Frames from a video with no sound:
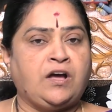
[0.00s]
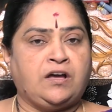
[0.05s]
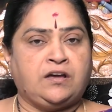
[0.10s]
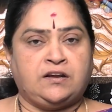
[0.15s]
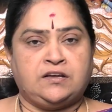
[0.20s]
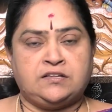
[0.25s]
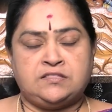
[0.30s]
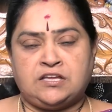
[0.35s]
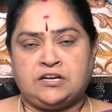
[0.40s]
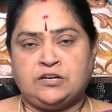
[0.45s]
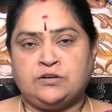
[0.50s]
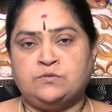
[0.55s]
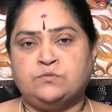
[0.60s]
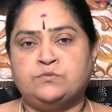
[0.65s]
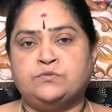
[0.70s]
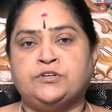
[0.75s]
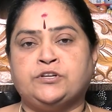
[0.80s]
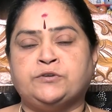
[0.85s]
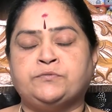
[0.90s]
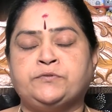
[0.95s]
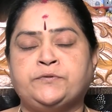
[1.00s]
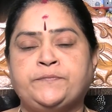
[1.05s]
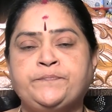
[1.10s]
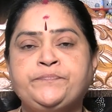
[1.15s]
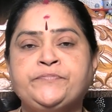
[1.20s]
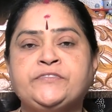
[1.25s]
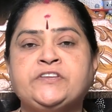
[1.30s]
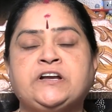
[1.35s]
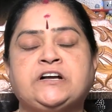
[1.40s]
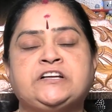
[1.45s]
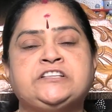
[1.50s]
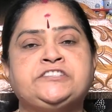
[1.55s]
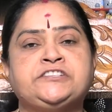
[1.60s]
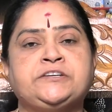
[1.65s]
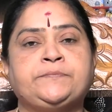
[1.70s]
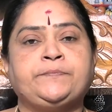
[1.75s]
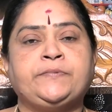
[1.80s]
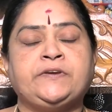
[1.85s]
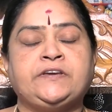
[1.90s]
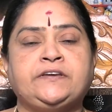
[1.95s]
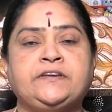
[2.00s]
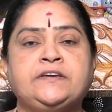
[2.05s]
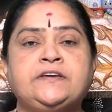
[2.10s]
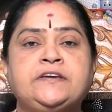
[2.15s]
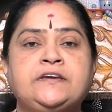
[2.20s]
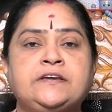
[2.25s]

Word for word: ఆరాధనలు ఉండవు అని చెప్పి